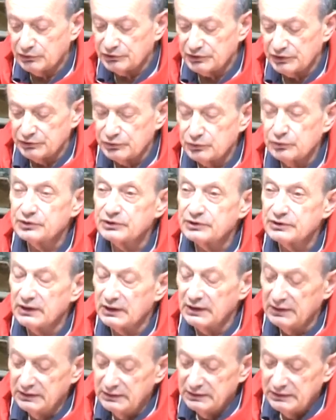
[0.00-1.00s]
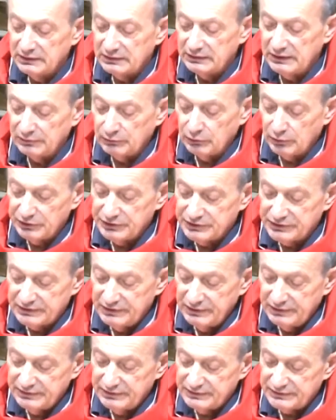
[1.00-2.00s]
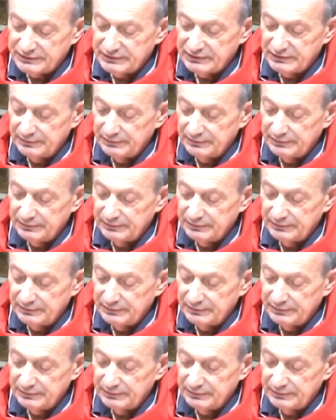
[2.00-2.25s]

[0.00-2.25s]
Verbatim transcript: giusta da voi stessi?